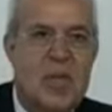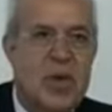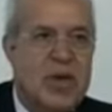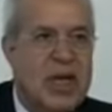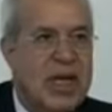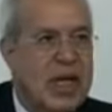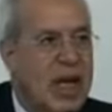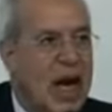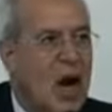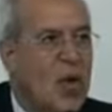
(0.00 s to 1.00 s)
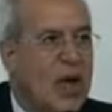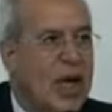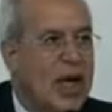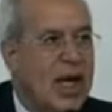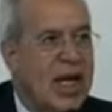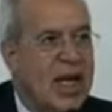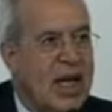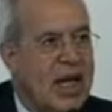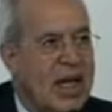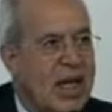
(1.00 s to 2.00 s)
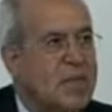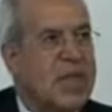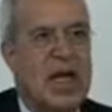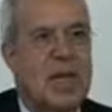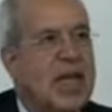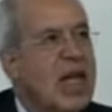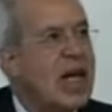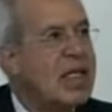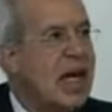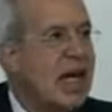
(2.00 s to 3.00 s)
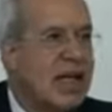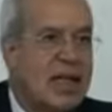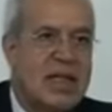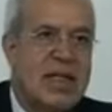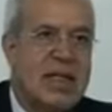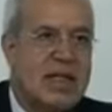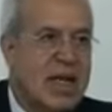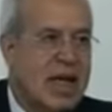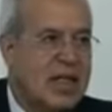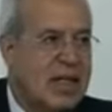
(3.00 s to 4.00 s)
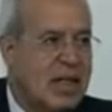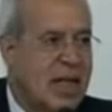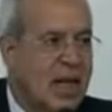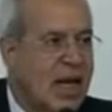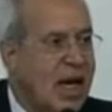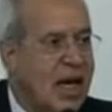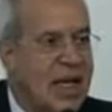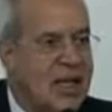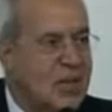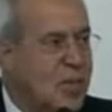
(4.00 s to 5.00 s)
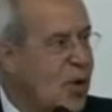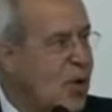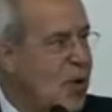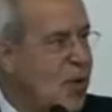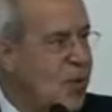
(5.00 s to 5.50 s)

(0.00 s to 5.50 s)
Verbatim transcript: porque aunque eh, especialmente las tardes se hacen largas y un poco